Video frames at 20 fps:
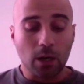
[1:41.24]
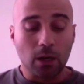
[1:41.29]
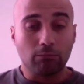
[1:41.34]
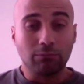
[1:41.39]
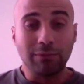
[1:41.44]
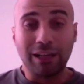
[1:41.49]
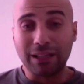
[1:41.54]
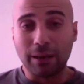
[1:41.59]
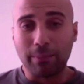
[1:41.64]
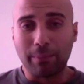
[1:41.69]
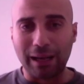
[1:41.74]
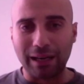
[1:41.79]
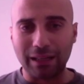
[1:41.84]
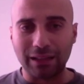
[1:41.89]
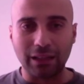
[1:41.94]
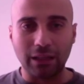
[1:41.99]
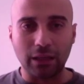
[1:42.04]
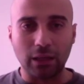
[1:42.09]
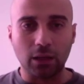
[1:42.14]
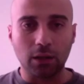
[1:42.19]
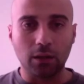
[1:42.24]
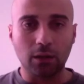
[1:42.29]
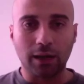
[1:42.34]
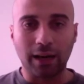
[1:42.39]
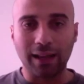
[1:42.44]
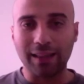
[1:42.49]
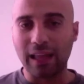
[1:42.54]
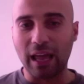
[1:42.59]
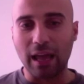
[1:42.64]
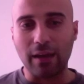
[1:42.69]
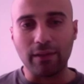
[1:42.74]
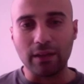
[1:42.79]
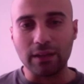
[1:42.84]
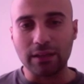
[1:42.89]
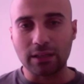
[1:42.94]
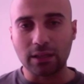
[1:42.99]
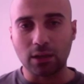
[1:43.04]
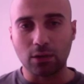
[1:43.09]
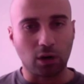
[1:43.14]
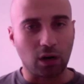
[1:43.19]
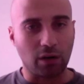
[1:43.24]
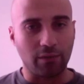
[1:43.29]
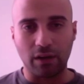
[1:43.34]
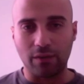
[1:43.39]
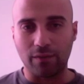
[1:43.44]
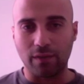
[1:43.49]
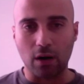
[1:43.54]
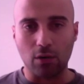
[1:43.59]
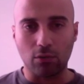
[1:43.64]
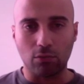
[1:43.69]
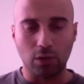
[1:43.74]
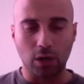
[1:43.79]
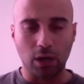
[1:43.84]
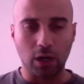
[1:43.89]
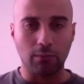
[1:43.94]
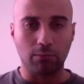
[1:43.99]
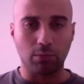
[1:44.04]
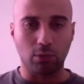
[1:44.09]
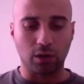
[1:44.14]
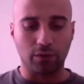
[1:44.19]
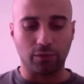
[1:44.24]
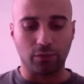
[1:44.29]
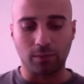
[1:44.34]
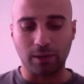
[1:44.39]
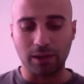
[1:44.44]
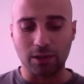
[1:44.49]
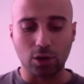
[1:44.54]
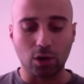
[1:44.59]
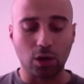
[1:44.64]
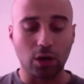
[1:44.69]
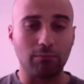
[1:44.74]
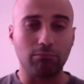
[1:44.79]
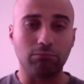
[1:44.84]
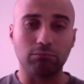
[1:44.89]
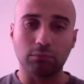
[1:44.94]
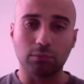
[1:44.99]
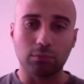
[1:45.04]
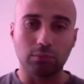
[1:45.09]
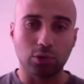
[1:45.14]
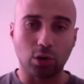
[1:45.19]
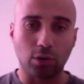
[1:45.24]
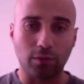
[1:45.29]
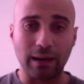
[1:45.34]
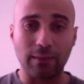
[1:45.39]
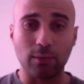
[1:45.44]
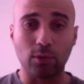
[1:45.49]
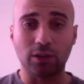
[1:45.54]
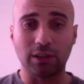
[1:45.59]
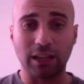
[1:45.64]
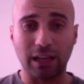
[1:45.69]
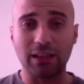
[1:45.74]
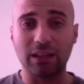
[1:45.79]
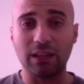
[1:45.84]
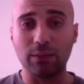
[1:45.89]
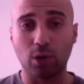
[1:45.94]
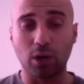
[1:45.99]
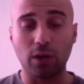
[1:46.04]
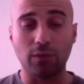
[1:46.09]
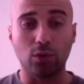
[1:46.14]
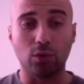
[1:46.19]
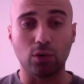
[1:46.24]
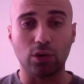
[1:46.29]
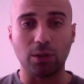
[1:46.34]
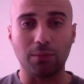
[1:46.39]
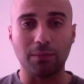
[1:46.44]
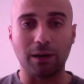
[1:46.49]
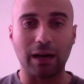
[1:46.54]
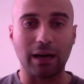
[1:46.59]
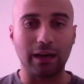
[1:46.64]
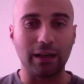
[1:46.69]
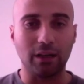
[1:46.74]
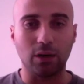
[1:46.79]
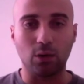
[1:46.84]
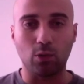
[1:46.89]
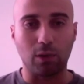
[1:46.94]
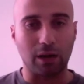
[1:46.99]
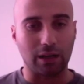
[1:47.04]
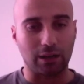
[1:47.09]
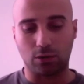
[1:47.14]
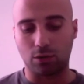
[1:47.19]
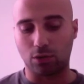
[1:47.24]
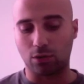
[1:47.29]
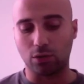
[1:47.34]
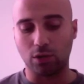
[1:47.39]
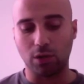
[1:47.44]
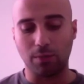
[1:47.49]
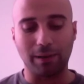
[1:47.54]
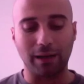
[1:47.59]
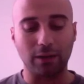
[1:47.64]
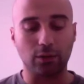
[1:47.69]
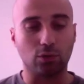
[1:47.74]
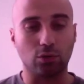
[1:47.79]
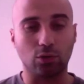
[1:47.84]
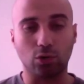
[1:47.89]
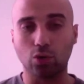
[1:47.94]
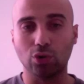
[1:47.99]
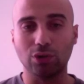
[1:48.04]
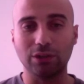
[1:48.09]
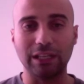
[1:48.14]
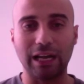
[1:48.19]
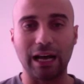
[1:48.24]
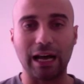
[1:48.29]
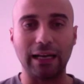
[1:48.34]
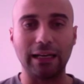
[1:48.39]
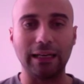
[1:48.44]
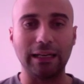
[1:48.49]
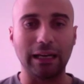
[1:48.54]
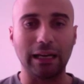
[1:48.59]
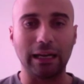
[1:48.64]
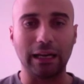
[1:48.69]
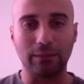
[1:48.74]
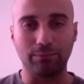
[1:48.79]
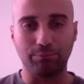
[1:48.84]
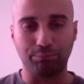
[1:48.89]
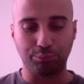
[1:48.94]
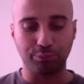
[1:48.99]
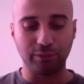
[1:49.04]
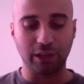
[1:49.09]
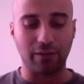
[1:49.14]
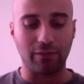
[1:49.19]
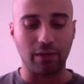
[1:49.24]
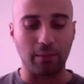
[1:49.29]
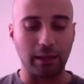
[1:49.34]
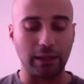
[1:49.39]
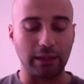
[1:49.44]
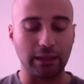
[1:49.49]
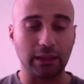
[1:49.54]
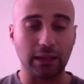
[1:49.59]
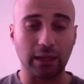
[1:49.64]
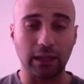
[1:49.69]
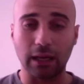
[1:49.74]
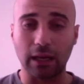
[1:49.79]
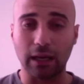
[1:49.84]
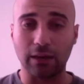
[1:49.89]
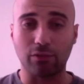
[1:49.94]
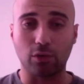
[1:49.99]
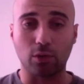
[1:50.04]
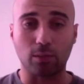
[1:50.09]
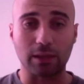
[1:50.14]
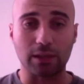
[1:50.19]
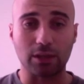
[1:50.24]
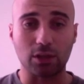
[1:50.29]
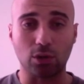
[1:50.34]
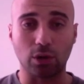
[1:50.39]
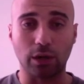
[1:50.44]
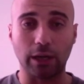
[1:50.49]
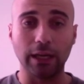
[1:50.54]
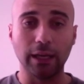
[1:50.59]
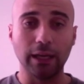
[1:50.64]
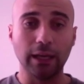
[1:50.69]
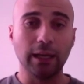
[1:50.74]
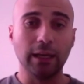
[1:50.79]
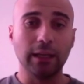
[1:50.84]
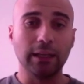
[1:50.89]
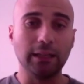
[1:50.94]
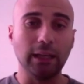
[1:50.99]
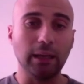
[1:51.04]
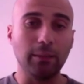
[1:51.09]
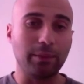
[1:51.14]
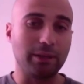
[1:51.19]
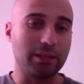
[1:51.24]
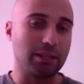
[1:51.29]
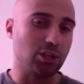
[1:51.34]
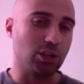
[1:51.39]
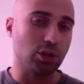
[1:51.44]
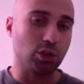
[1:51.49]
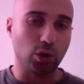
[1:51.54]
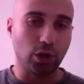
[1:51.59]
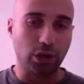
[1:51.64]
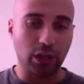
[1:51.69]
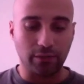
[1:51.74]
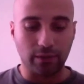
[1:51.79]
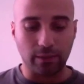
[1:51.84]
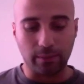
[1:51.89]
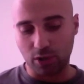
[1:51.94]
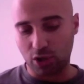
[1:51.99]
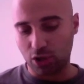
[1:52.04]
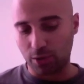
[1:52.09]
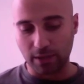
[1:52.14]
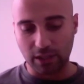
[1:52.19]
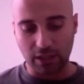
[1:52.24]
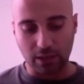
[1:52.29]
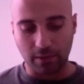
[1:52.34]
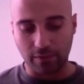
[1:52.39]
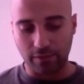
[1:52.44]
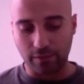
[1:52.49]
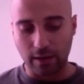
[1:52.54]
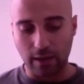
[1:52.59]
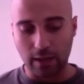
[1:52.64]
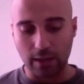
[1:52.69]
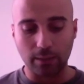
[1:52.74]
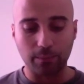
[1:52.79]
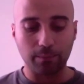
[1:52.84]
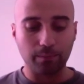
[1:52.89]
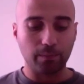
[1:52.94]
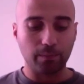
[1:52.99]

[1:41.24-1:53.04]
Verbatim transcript: D'altra parte eh, Red Davis non aveva una brutta formazione, troviamo tanti buoni voti, ma il 4 di Pato condanna gravemente la formazione del prestigiatore di Via Principessa Maffalda.